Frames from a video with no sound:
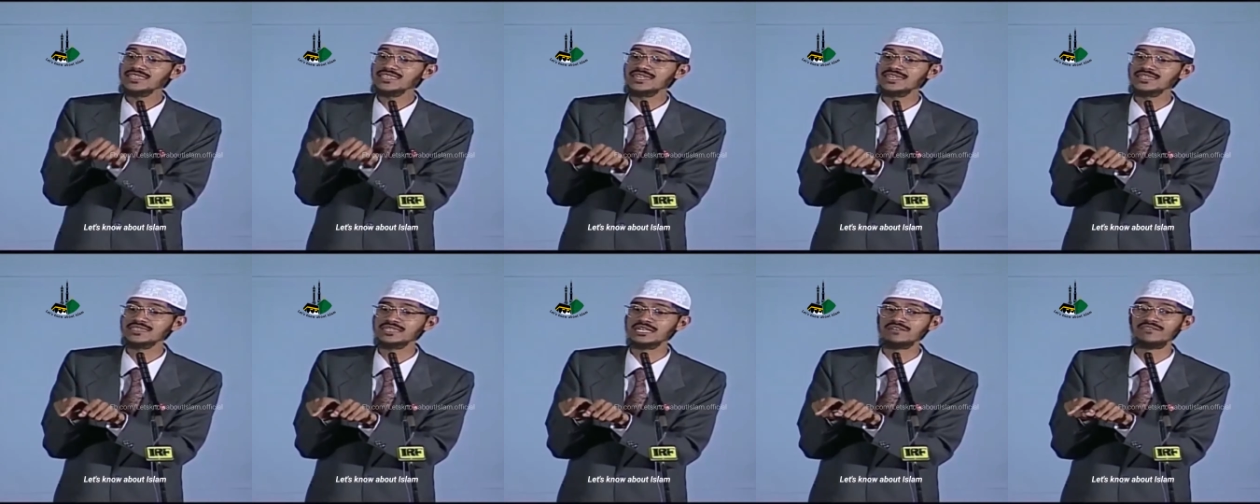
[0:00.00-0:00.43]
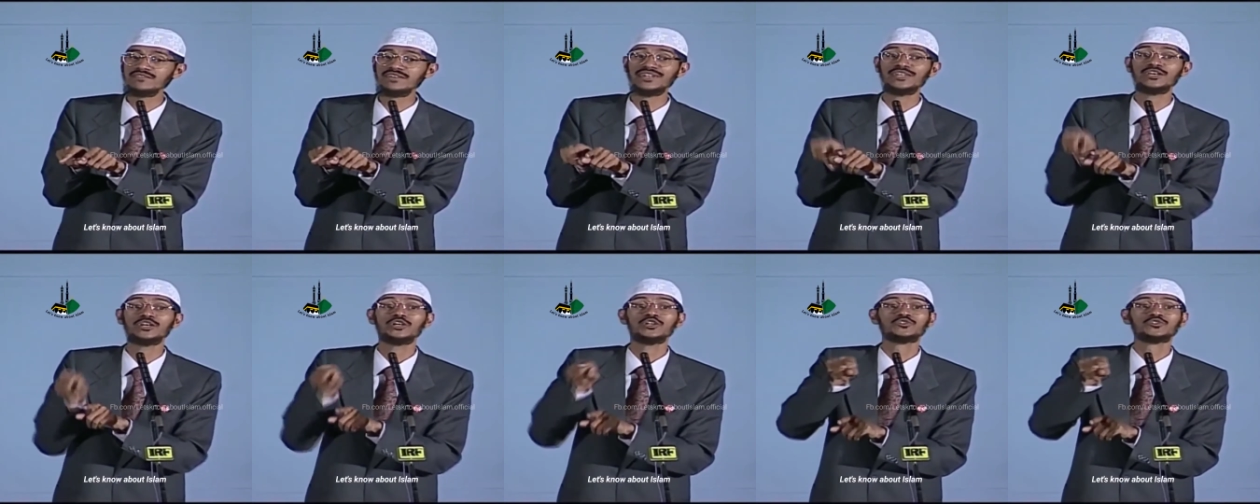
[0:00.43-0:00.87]
আর কারণও
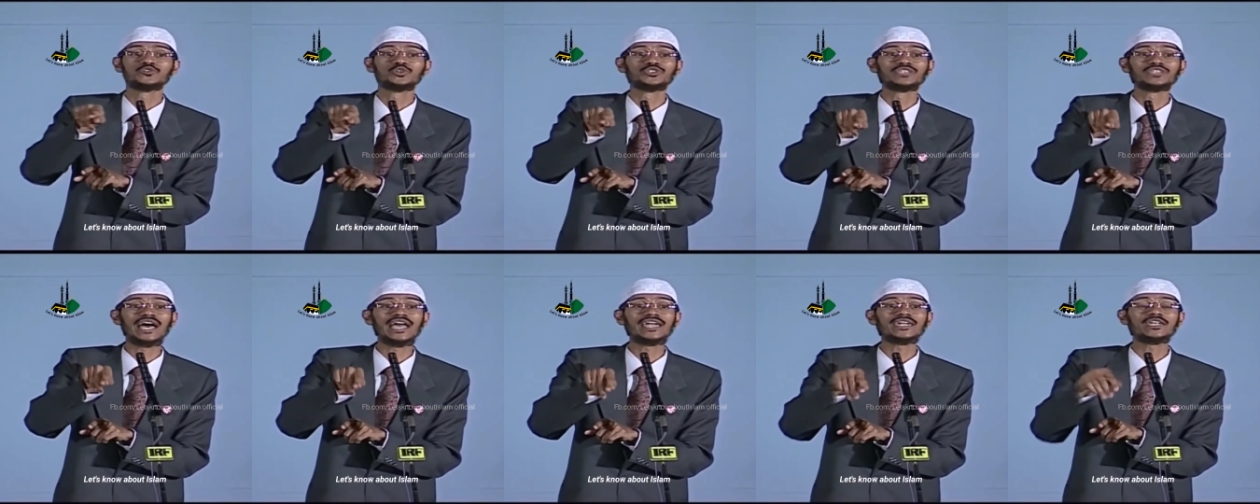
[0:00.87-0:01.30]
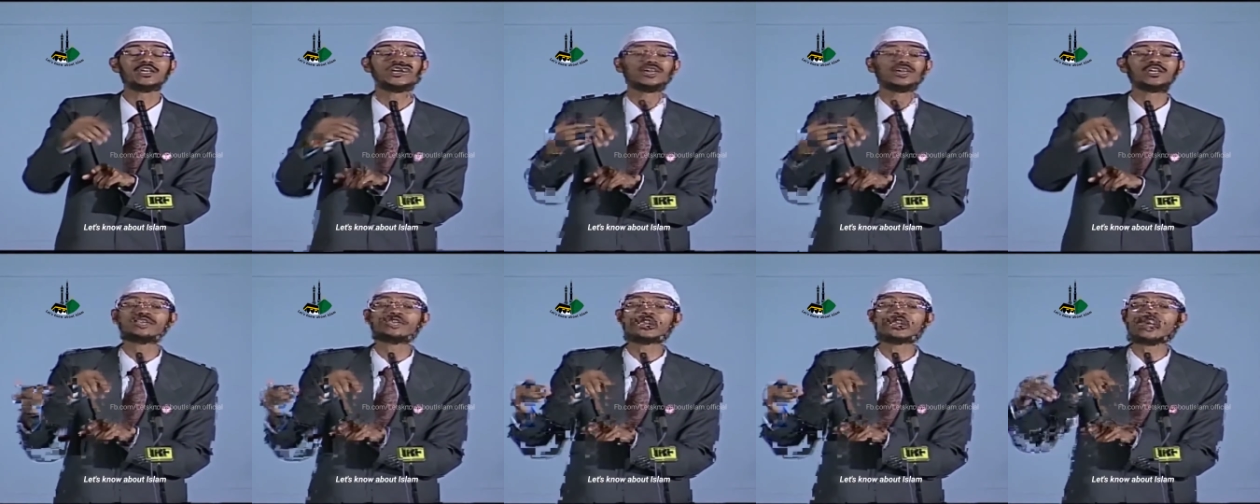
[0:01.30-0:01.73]
বলা হয়েছে
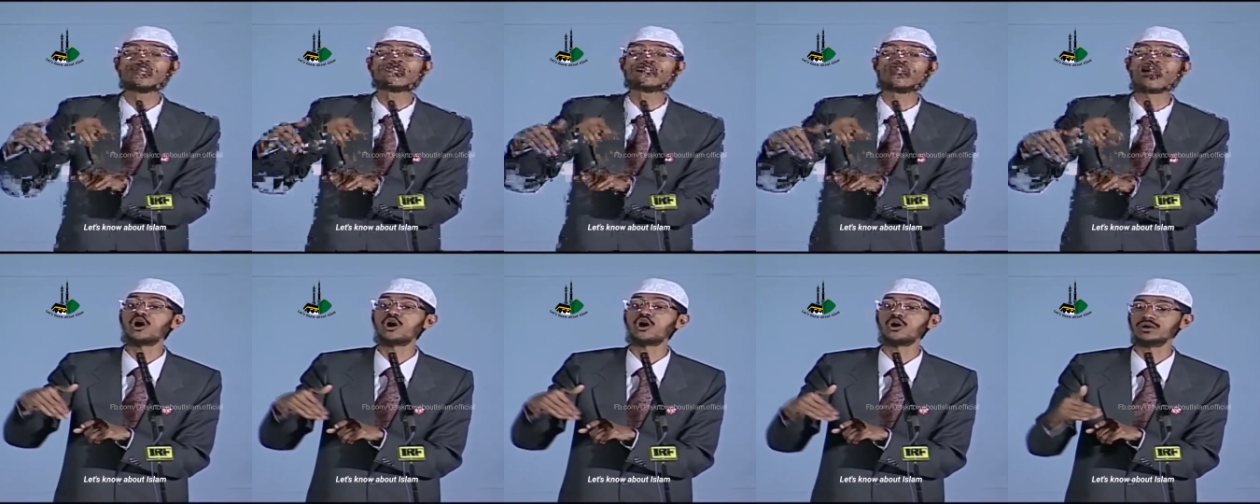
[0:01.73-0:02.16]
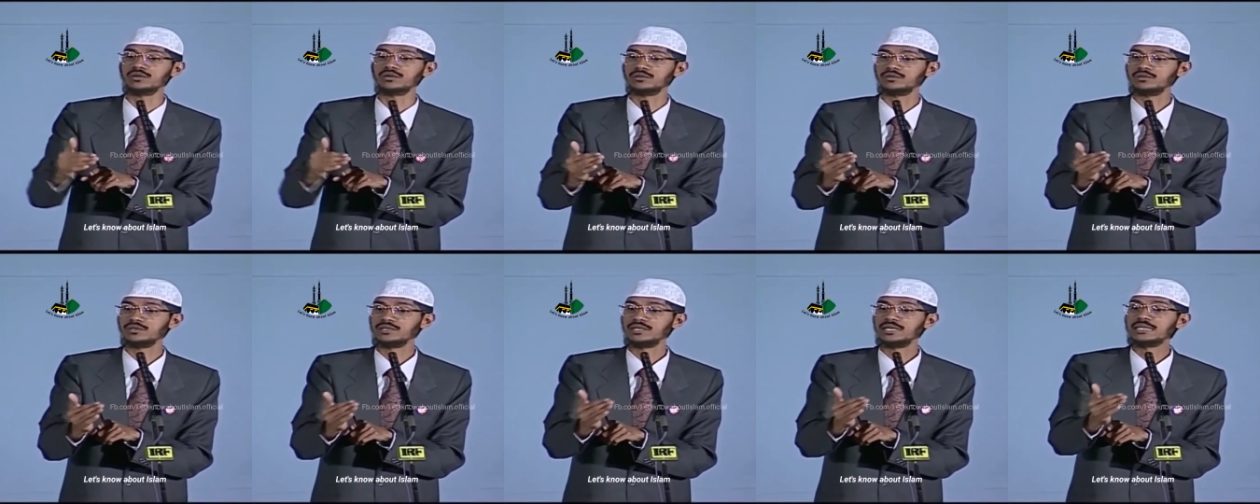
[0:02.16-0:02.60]
যাতে তোমরা
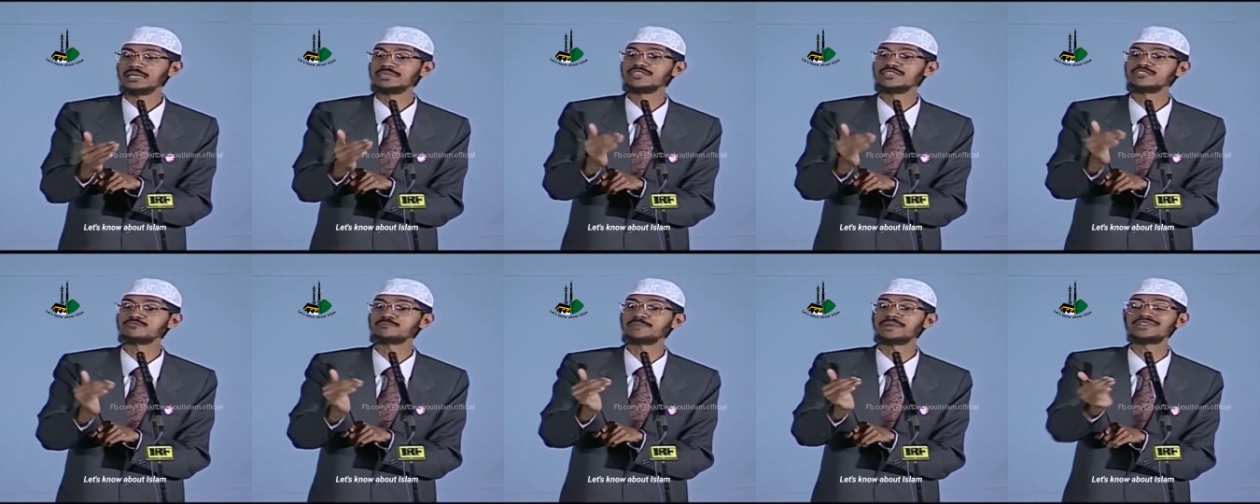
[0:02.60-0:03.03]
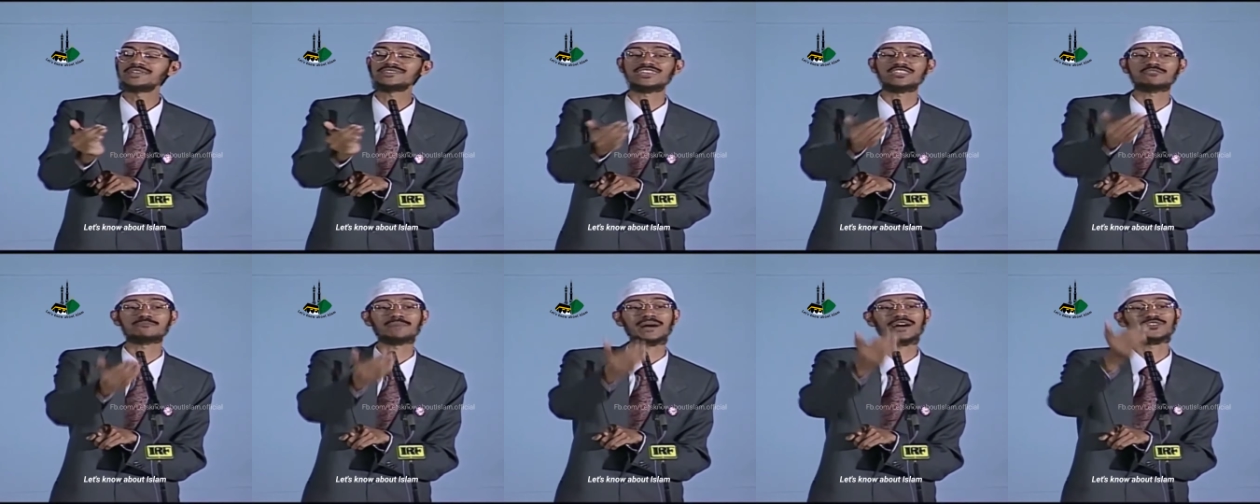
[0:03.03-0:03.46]
চলাফেরা ও ভ্রমণ করতে
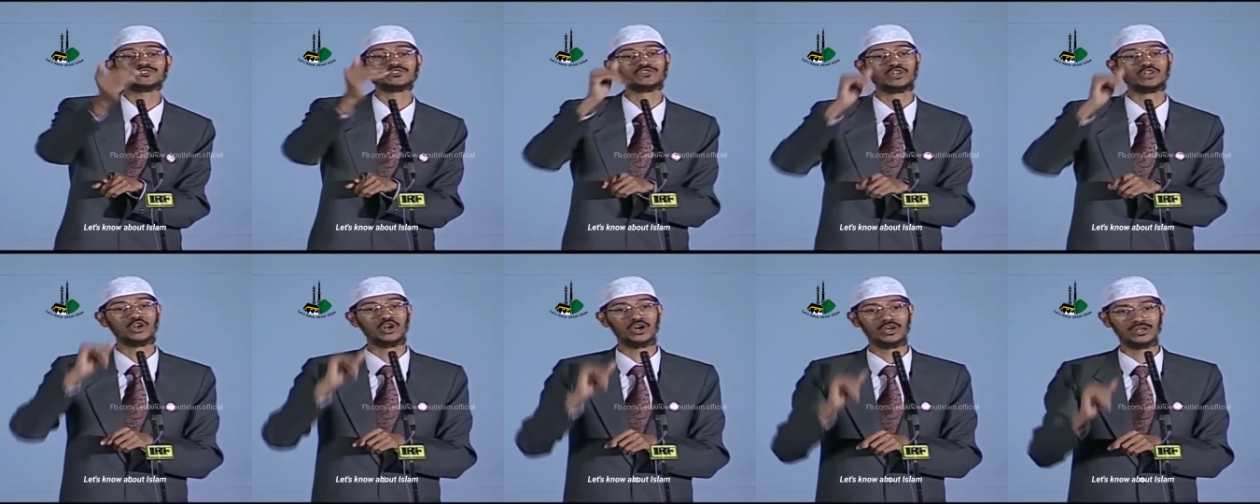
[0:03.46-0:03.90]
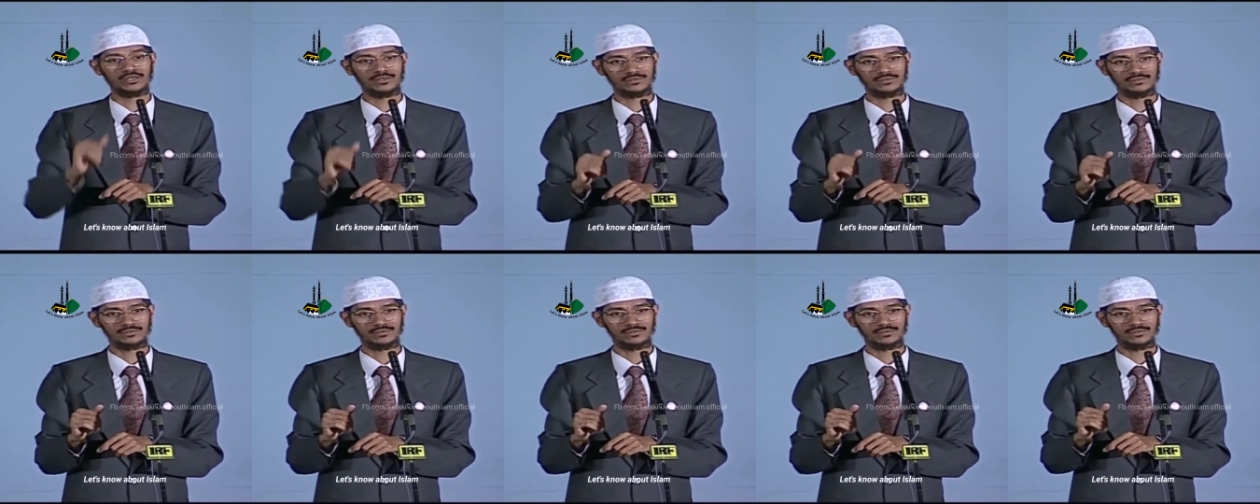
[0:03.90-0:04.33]
পারো প্রশস্ত
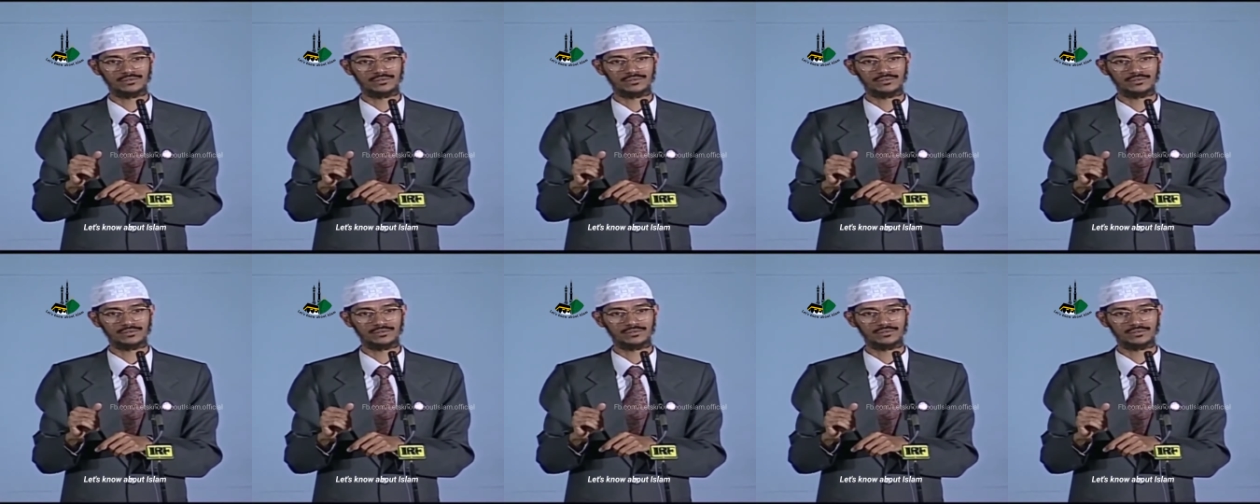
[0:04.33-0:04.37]
পথে